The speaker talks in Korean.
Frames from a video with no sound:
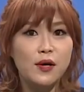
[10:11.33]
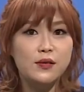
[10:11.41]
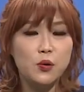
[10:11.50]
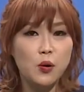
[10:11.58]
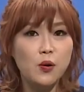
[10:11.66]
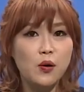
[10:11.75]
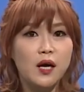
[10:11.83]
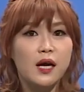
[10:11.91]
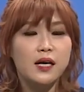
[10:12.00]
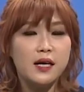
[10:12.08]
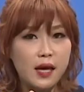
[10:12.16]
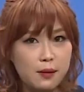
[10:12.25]
또
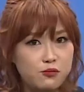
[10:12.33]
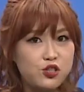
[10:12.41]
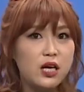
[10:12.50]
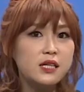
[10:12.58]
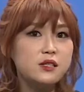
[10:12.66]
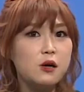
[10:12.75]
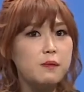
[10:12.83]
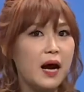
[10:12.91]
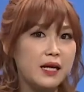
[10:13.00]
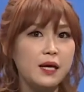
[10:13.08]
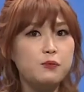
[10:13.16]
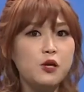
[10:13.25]
그냥 무작정
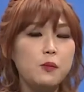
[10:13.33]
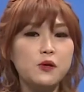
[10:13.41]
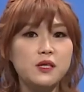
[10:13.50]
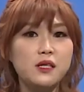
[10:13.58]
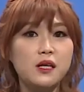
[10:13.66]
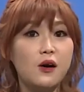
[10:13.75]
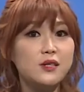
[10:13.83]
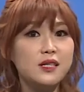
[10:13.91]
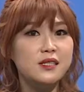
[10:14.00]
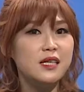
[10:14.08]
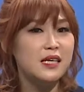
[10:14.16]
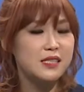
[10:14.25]
많이 풀어보는
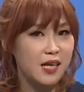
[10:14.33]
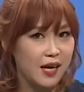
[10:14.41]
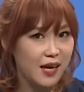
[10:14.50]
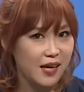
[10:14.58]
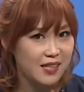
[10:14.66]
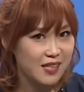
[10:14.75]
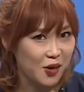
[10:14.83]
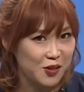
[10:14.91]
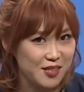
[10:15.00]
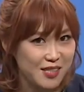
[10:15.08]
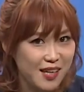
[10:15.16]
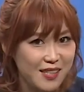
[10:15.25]
거는 이제 그런
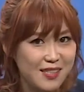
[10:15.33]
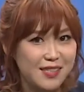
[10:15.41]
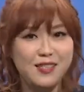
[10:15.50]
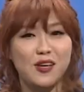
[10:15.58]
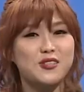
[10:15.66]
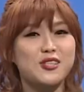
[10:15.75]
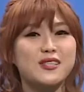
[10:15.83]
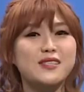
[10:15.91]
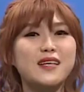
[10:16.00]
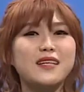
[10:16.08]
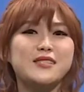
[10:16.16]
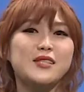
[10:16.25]
시대는 그렇죠.
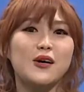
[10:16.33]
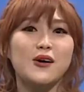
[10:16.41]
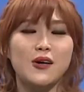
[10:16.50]
끝났죠.